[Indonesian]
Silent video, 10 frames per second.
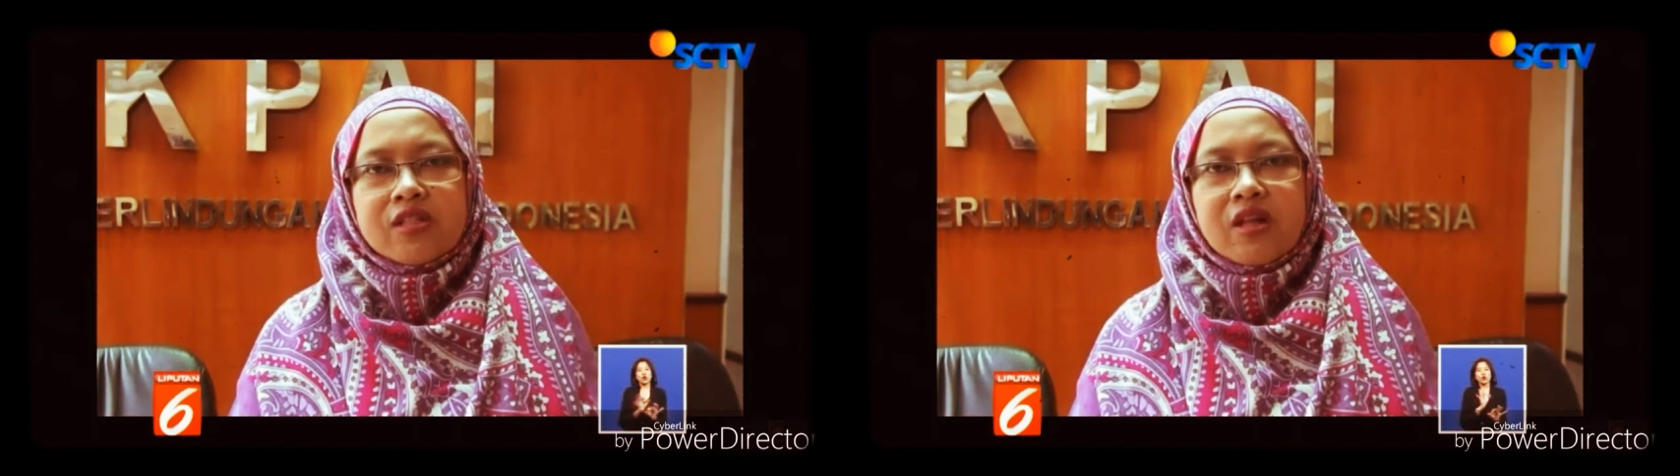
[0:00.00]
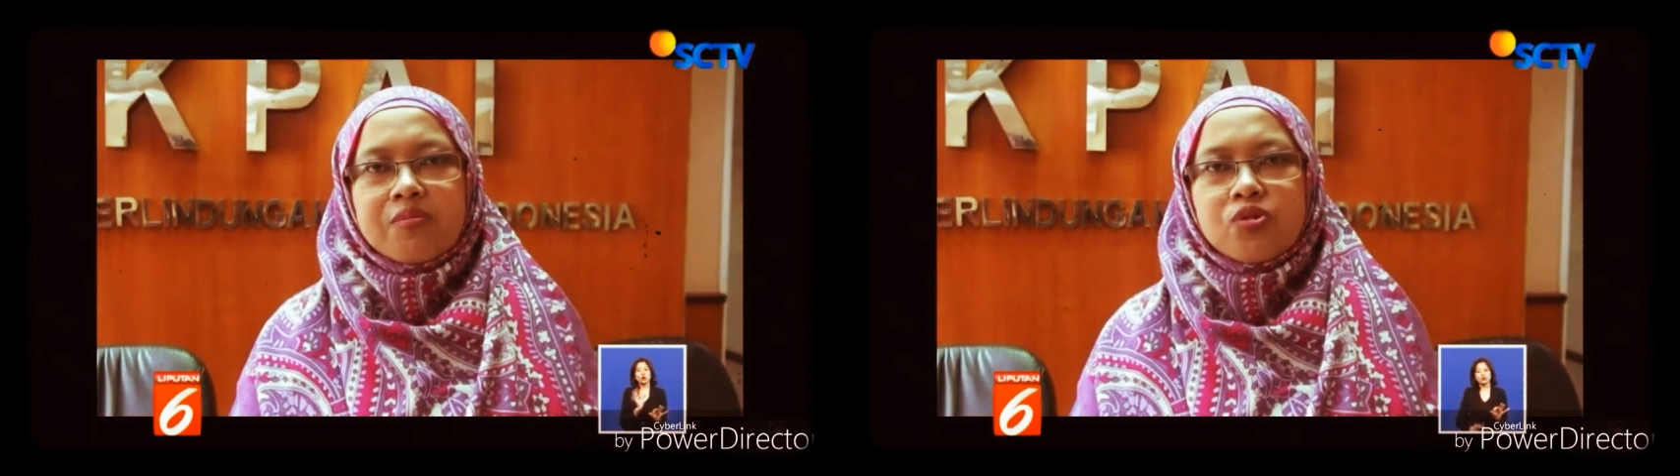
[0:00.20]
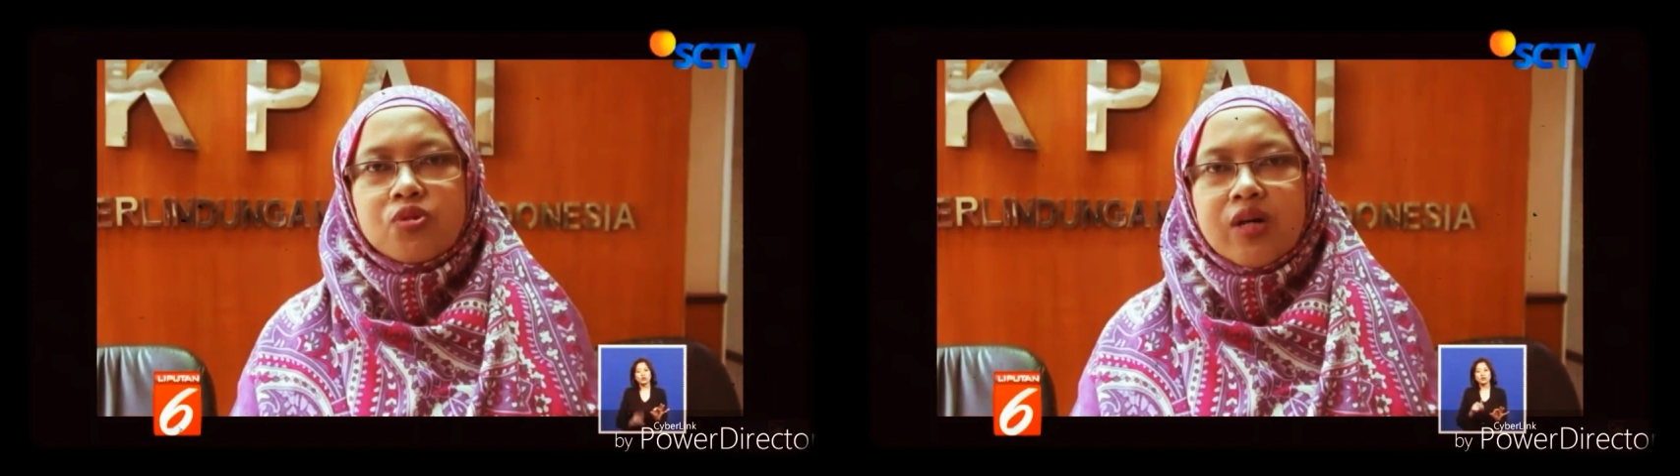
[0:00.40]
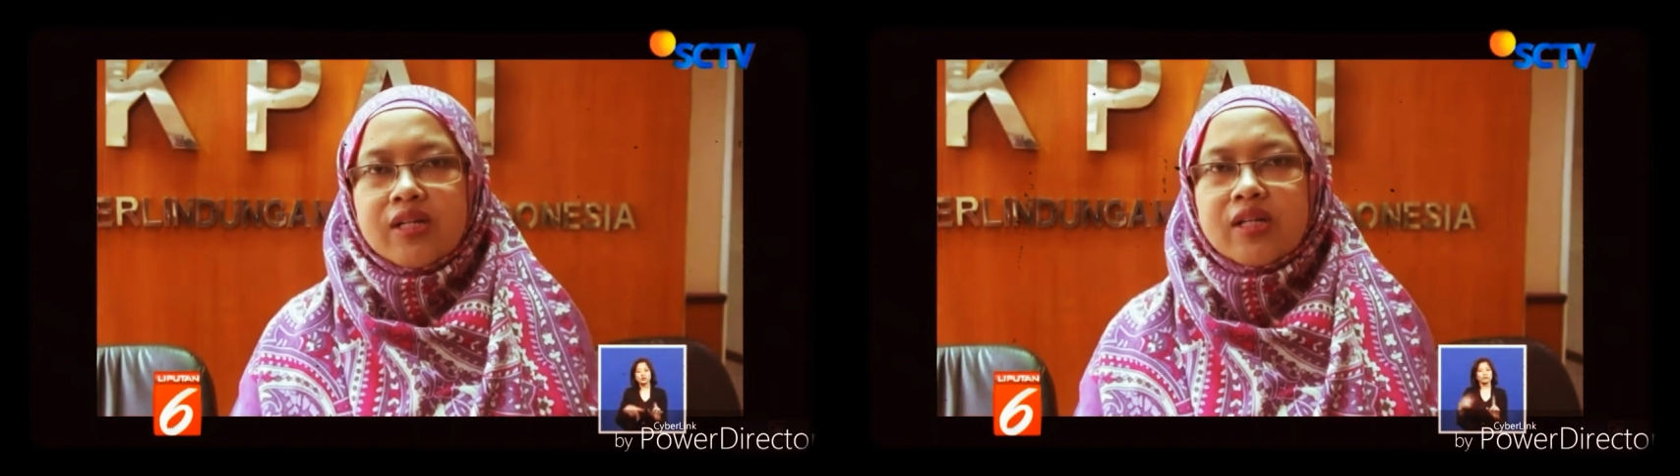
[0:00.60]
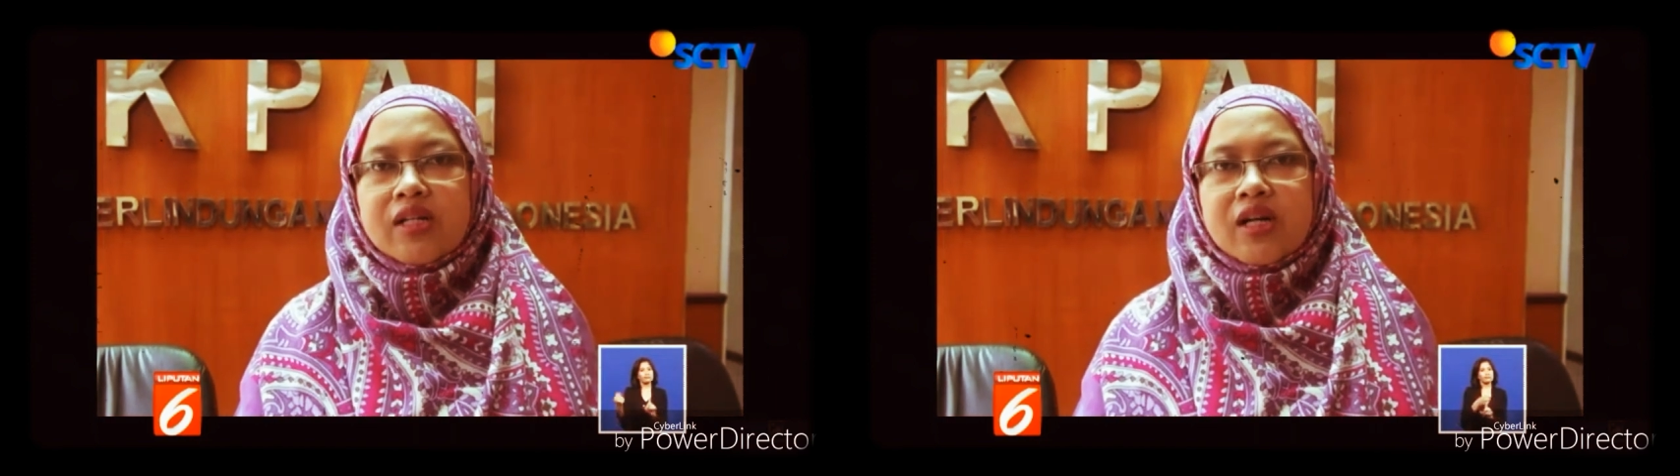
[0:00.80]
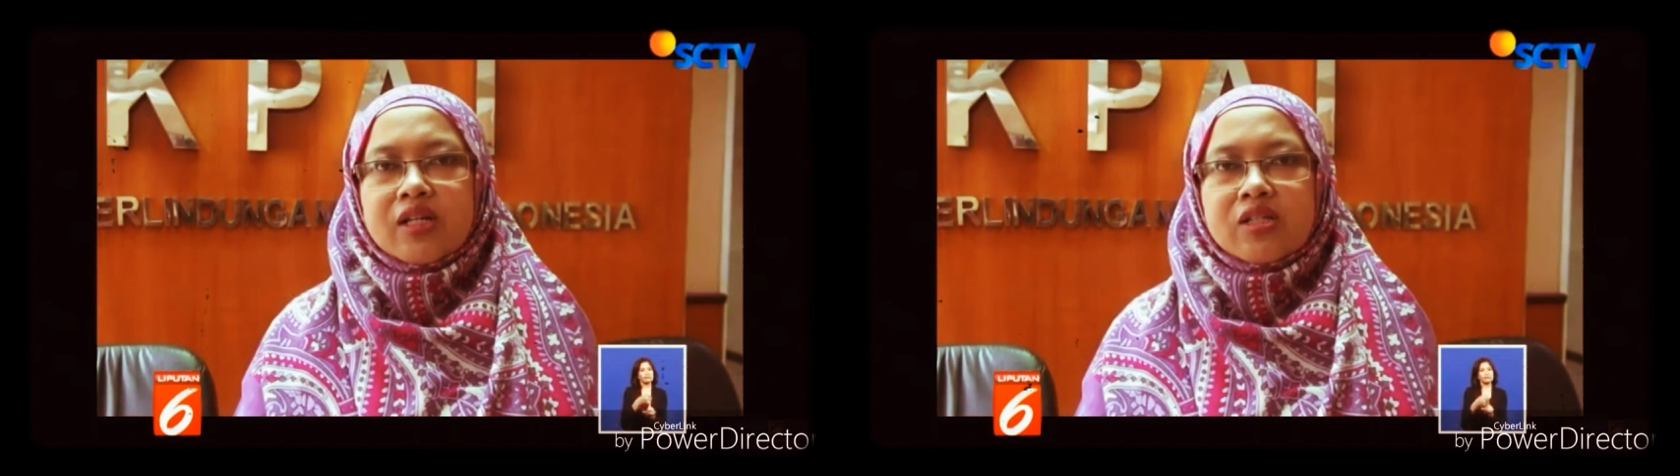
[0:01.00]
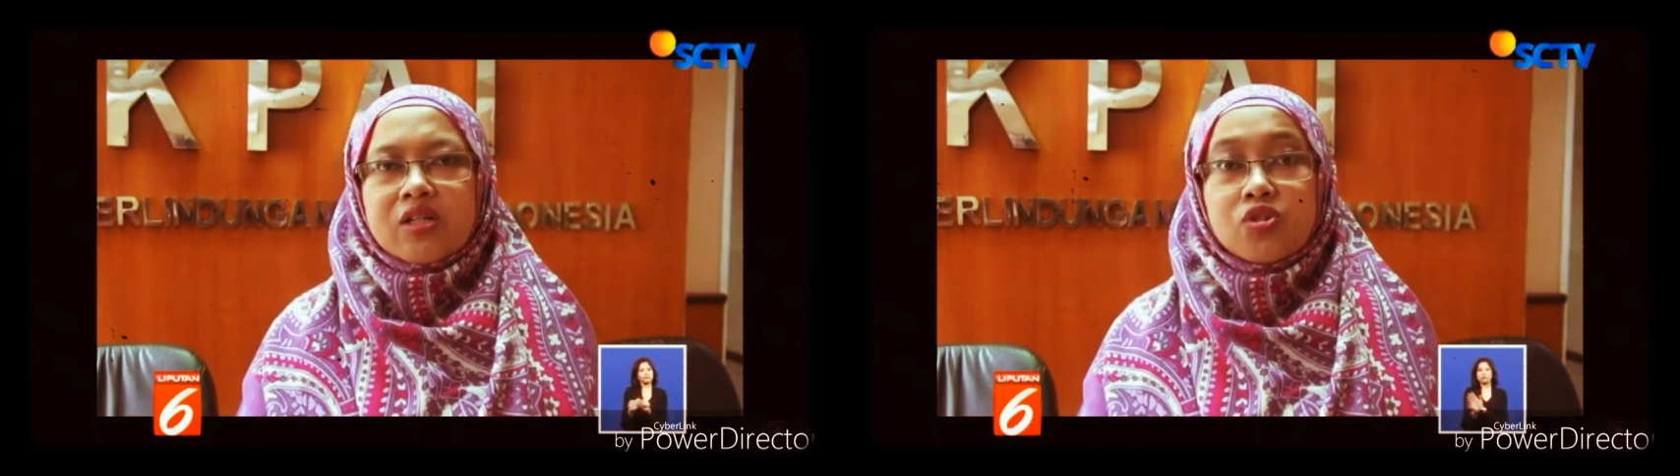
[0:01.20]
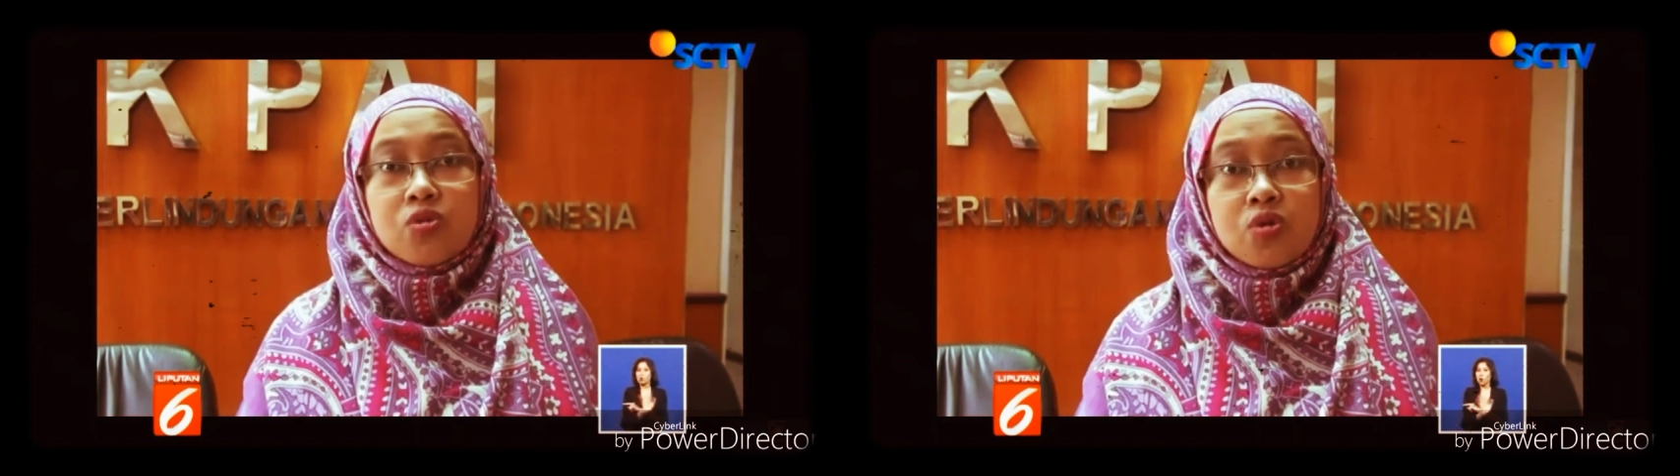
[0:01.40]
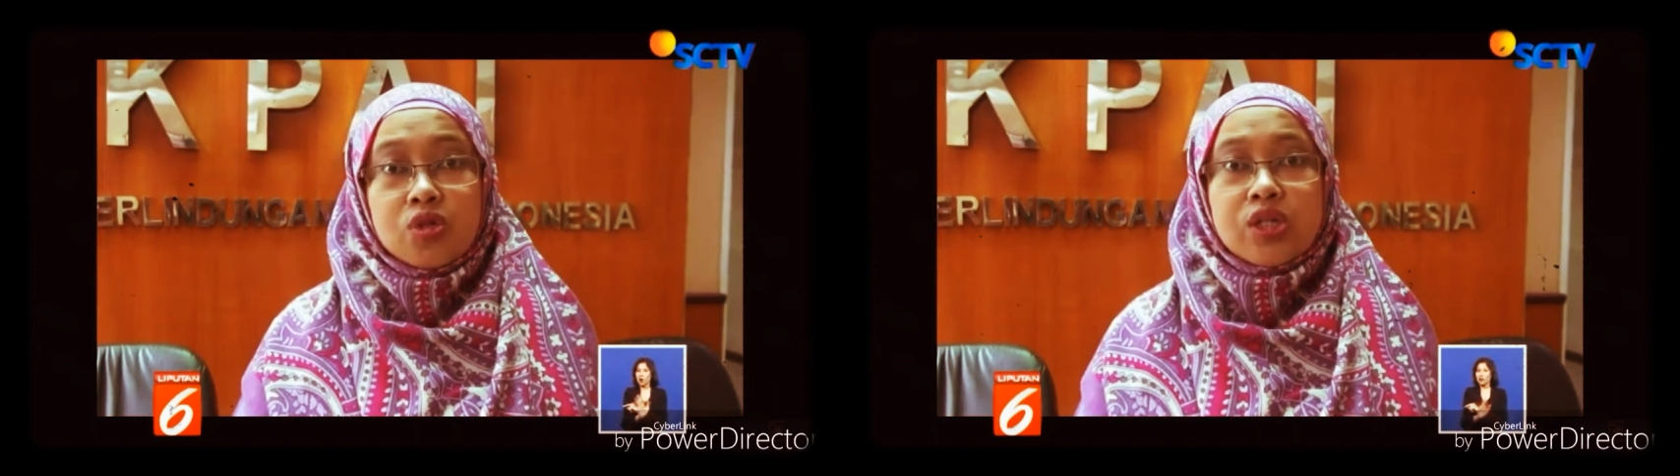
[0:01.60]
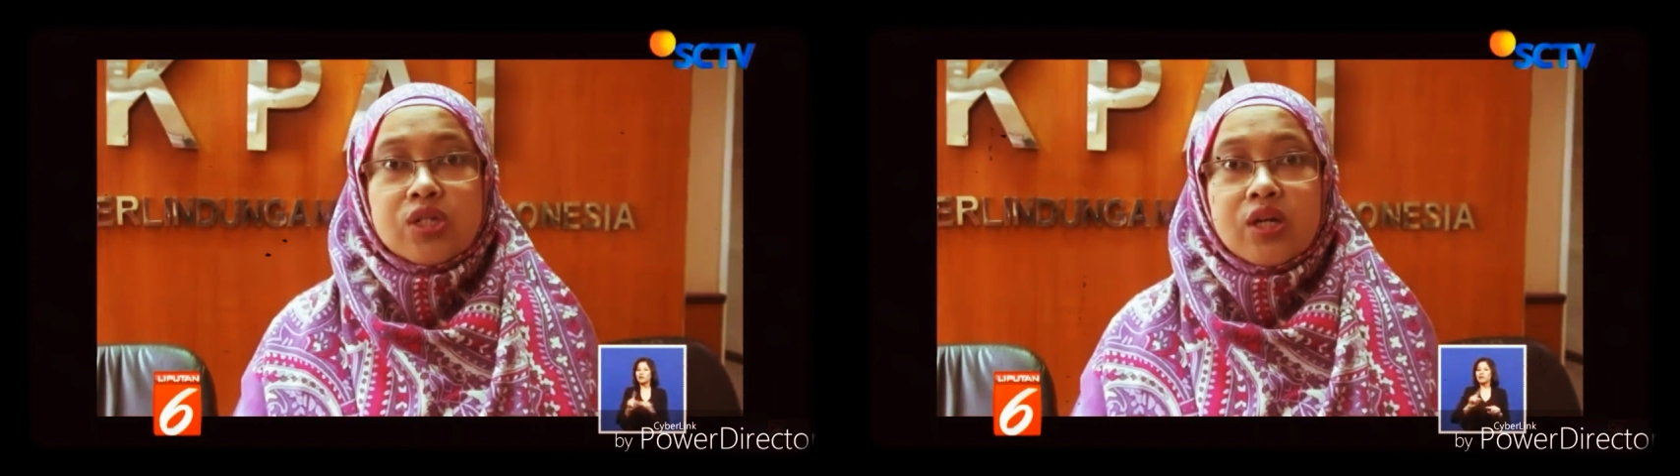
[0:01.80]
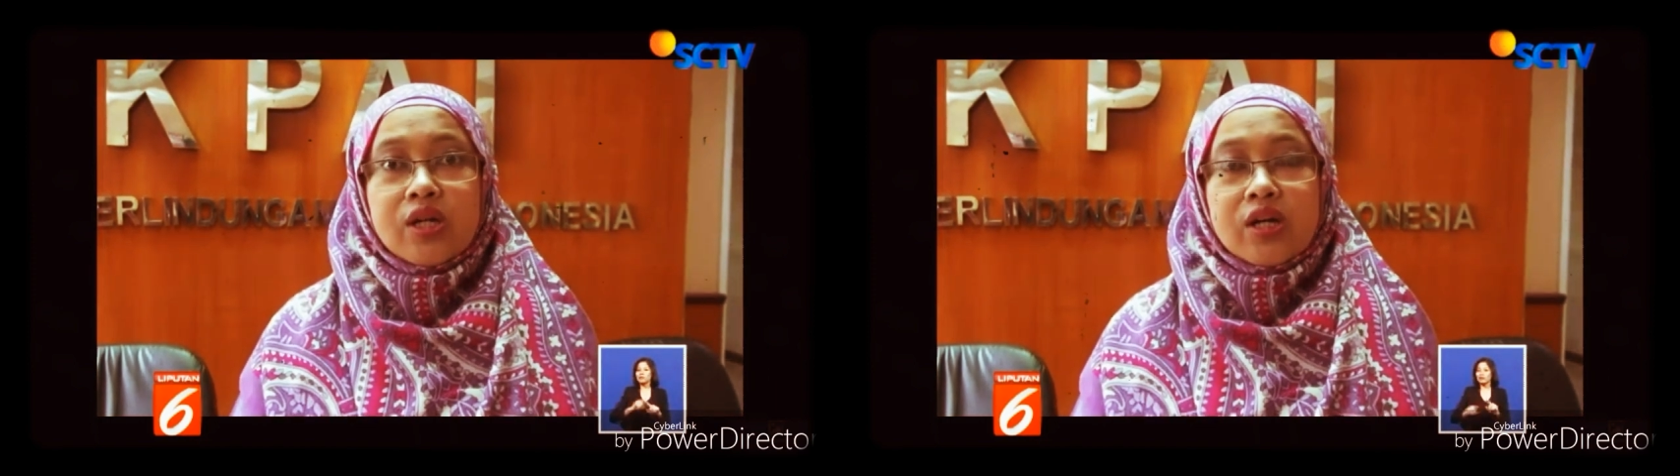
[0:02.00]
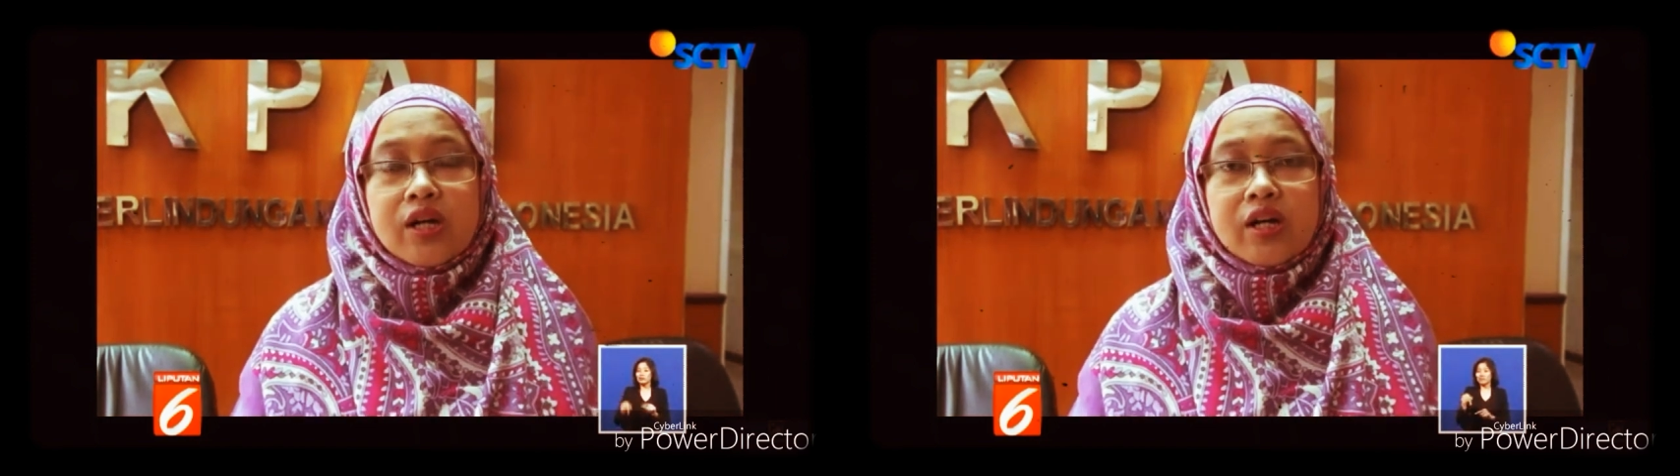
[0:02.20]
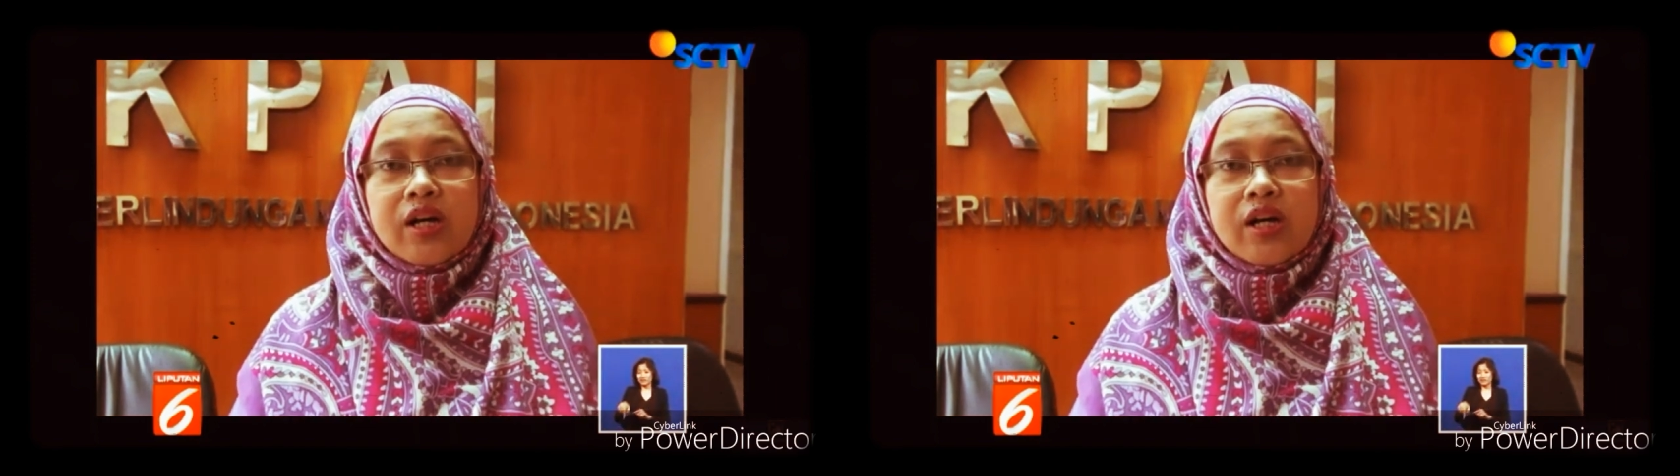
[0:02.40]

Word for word: fisik tapi juga ada kekerasan psikologis.